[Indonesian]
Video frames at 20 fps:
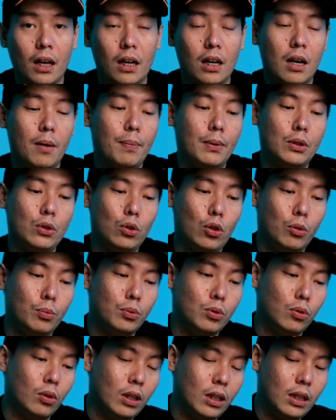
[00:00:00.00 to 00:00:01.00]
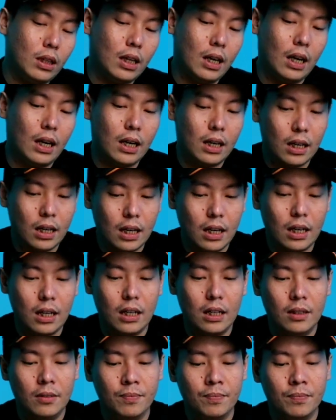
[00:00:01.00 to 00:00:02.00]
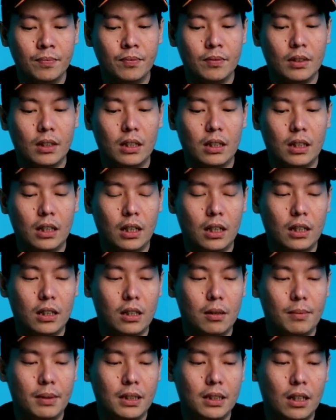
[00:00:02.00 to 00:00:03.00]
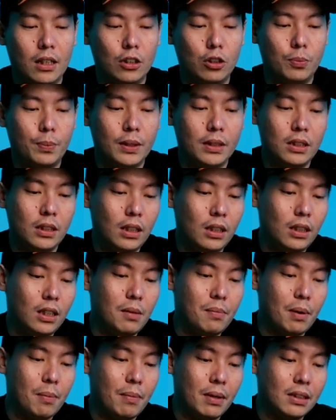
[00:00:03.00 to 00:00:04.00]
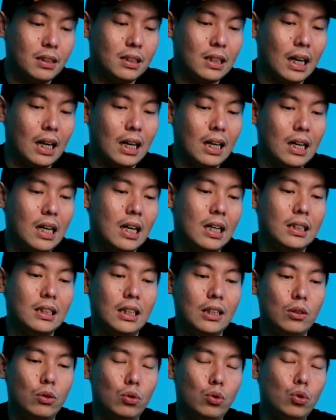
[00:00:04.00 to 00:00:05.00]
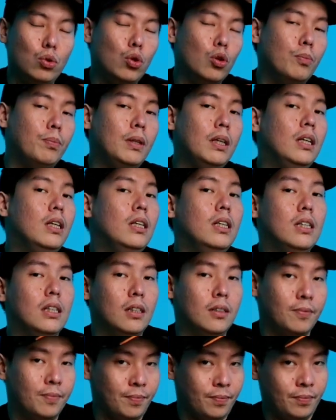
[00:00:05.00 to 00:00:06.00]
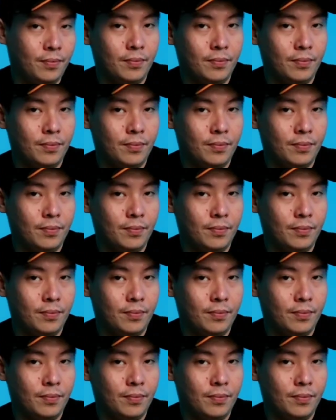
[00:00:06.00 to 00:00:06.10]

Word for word: Kenapa cukup sulit? Karena ketika kita bicara specialty memang standarnya itu cukup tinggi